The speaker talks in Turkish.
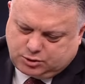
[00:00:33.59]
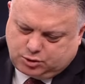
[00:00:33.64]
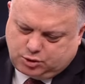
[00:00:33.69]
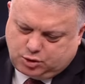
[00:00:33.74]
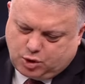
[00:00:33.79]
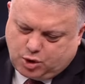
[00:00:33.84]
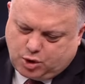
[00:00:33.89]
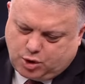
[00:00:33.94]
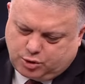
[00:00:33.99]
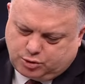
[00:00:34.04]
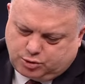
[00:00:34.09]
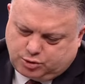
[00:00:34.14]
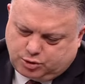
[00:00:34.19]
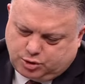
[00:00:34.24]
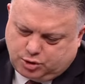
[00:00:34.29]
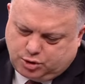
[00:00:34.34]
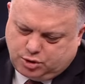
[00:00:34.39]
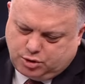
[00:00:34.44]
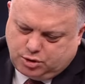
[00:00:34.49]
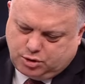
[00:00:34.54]

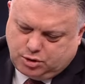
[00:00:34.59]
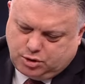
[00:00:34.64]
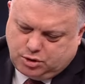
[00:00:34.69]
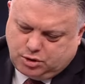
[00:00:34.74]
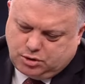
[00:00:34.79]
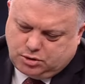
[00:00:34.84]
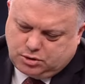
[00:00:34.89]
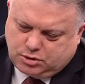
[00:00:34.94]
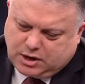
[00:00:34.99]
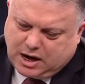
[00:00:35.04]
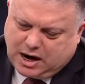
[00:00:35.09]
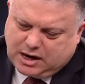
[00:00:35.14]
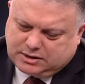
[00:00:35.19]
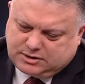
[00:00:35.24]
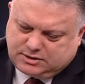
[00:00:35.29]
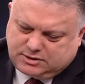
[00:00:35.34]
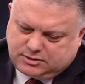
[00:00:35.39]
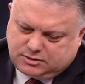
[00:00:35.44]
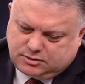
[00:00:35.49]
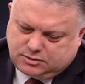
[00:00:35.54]
gördü.
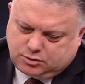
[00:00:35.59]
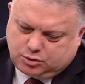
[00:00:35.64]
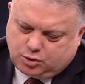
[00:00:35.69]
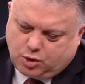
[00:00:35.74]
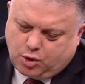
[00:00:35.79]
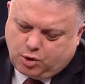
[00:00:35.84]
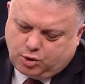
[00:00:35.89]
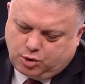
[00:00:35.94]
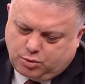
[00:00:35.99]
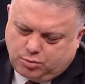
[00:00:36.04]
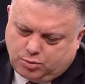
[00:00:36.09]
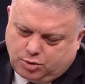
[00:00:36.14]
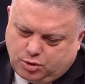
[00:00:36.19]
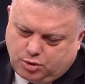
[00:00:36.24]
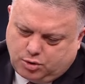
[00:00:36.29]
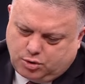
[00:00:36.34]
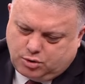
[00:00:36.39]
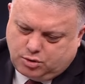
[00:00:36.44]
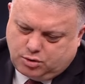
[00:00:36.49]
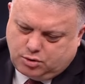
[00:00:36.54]
Kart doğru mu?